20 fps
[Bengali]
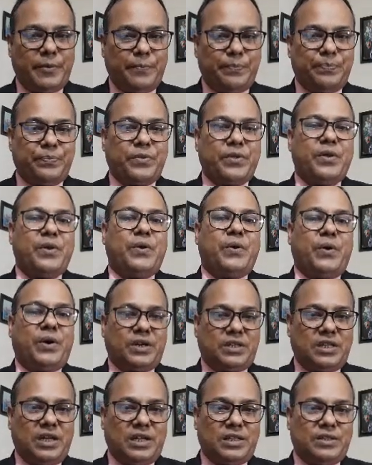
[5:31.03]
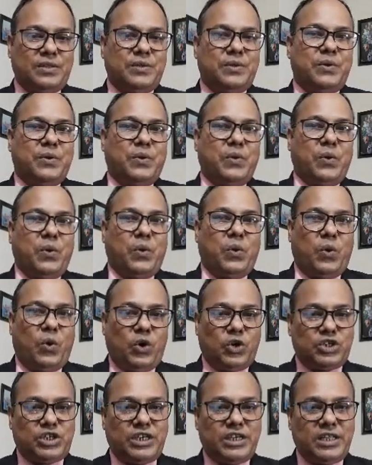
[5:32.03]
সকলেই
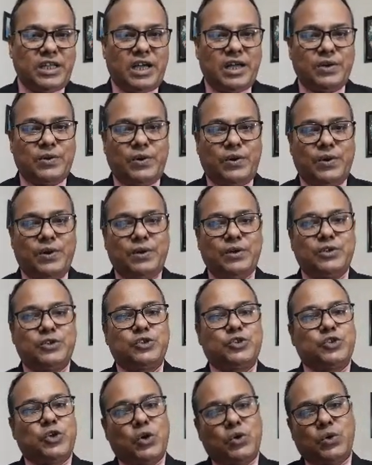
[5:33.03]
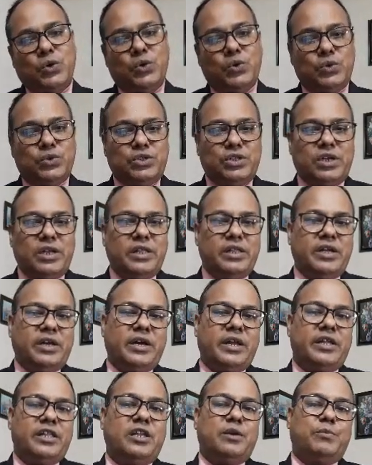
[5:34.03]
বাপদাদার ধর্মকেই নিজের
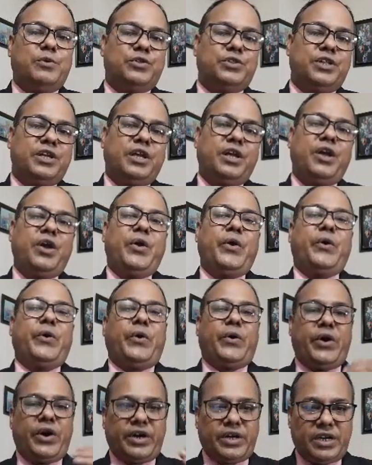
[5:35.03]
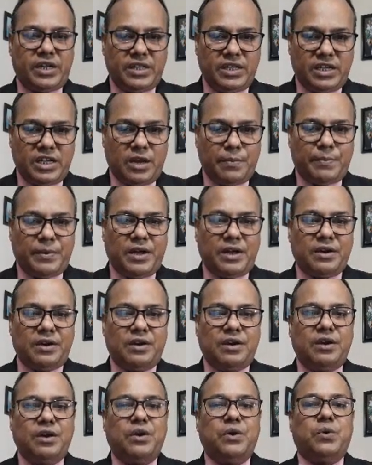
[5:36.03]
ধর্মীয় বিশ্বাসে ঠাঁই দেয় তাই
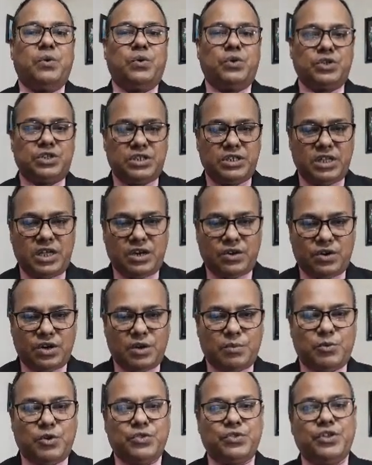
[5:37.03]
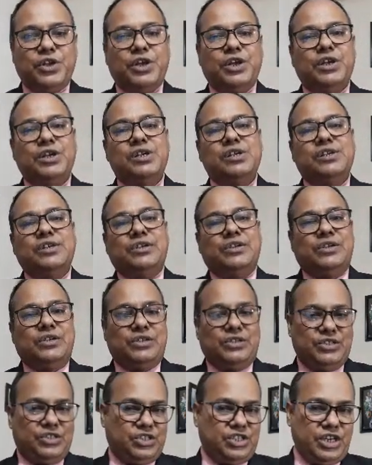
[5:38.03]
পরিচয়পত্রও
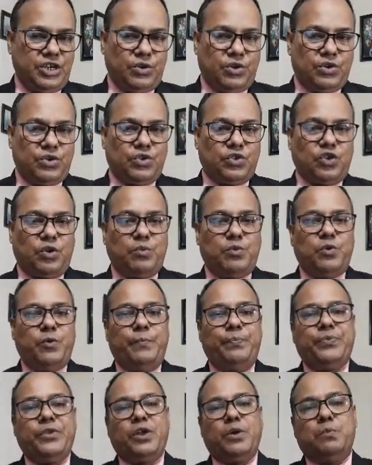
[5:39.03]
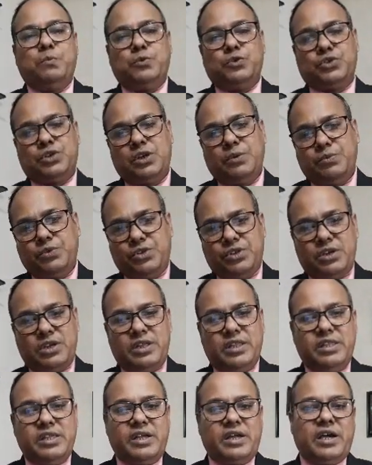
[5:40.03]
তাই লিখে থাকে কিন্তু
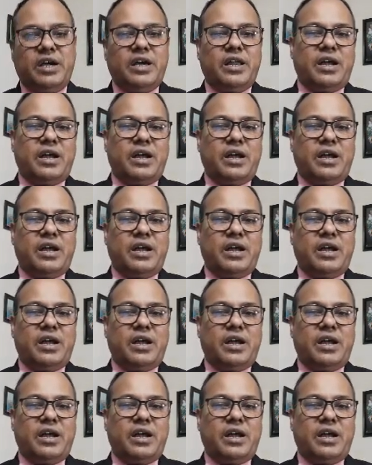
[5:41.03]
সময়ের